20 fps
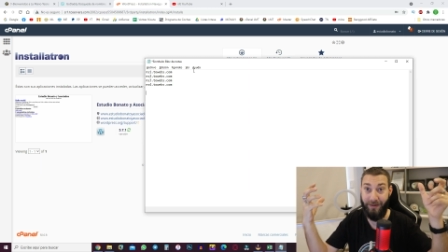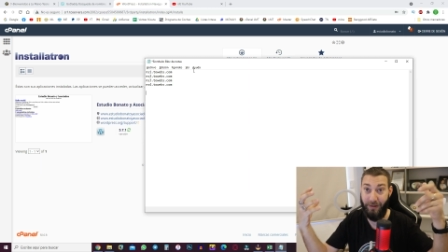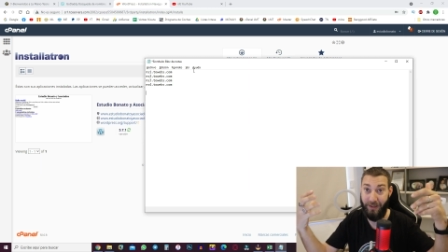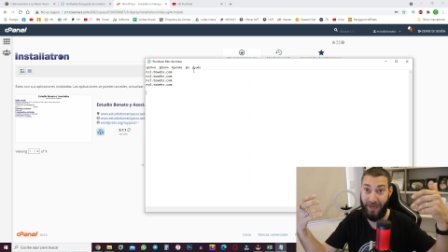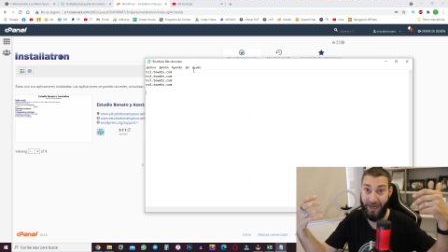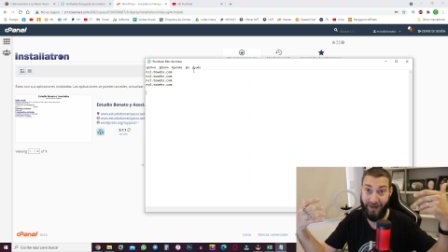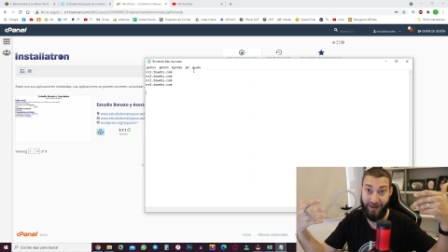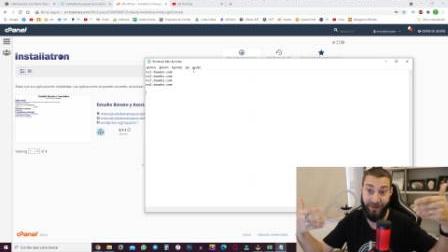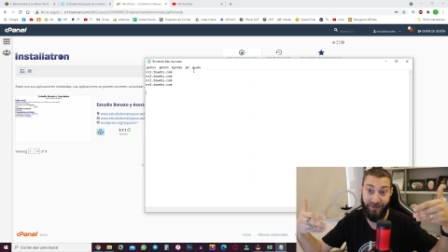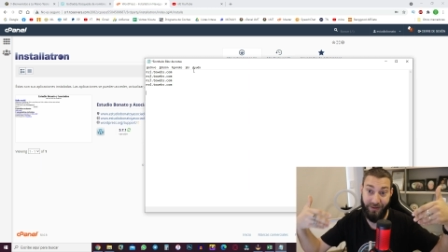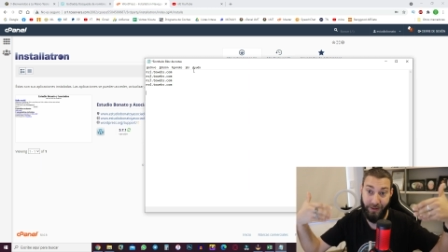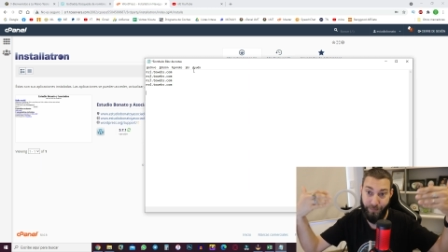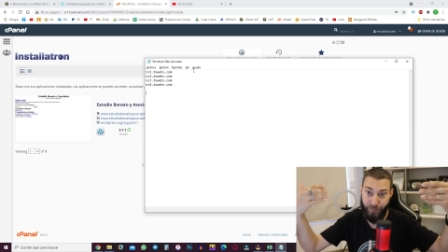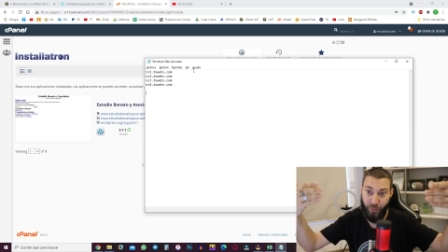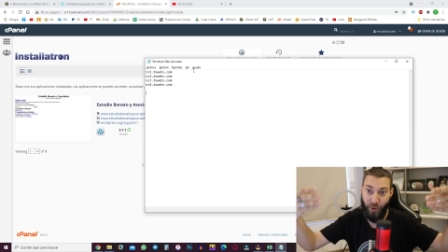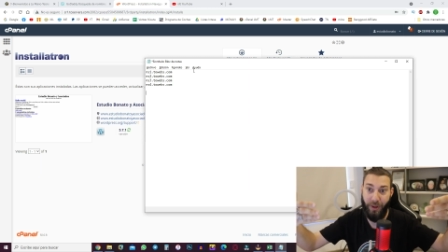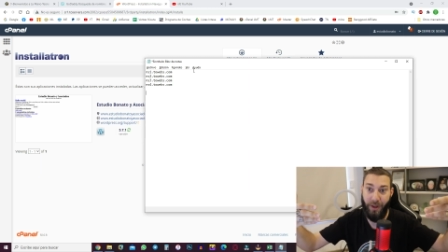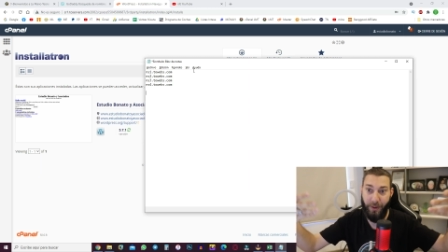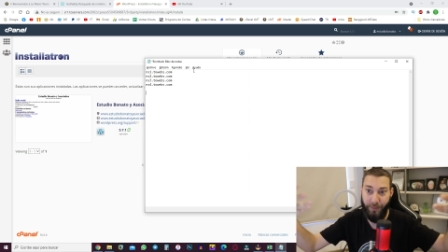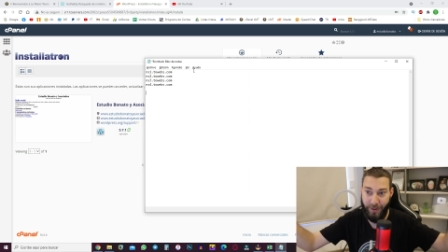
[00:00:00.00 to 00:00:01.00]
la gente
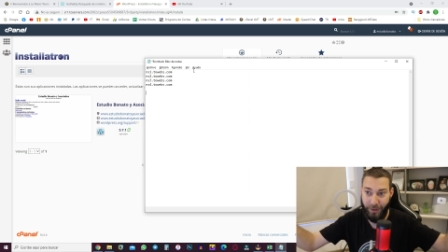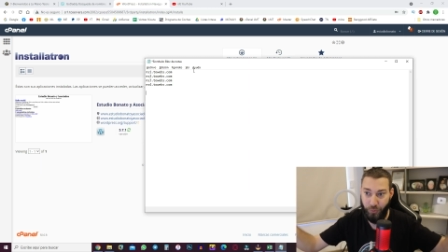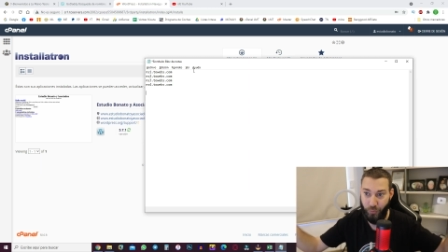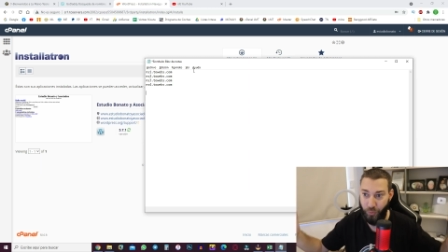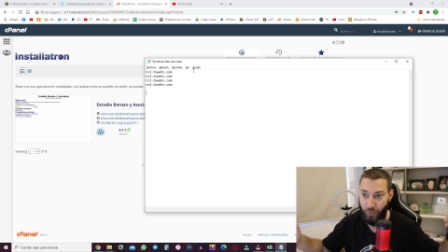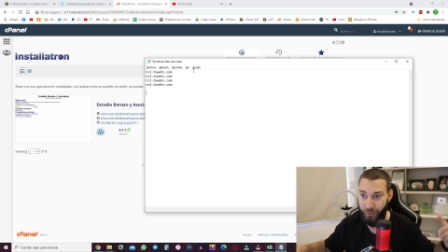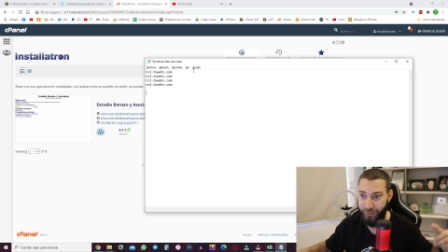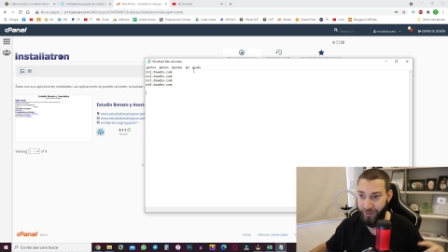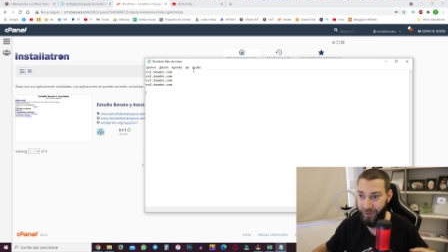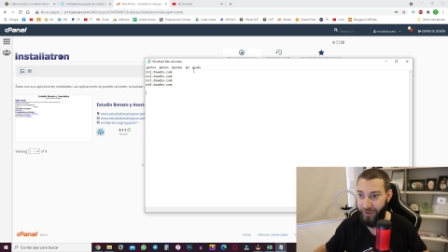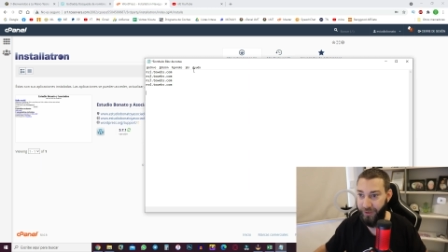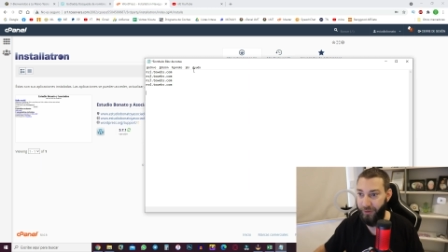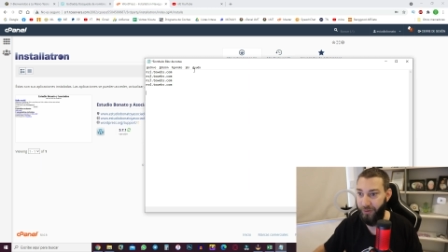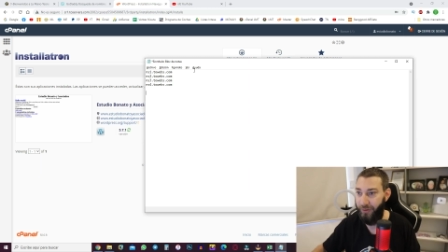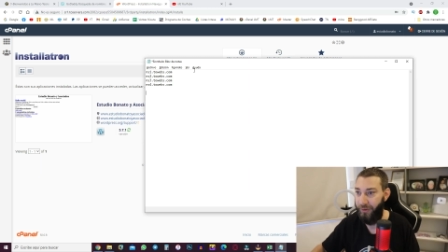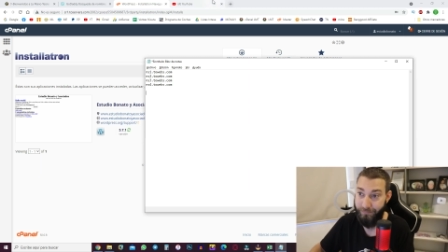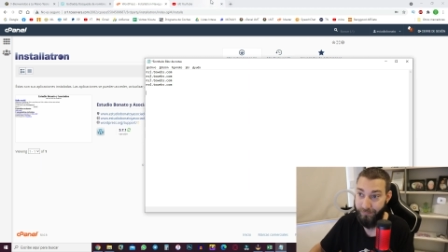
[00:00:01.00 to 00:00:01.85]
pueda ver tu contenido.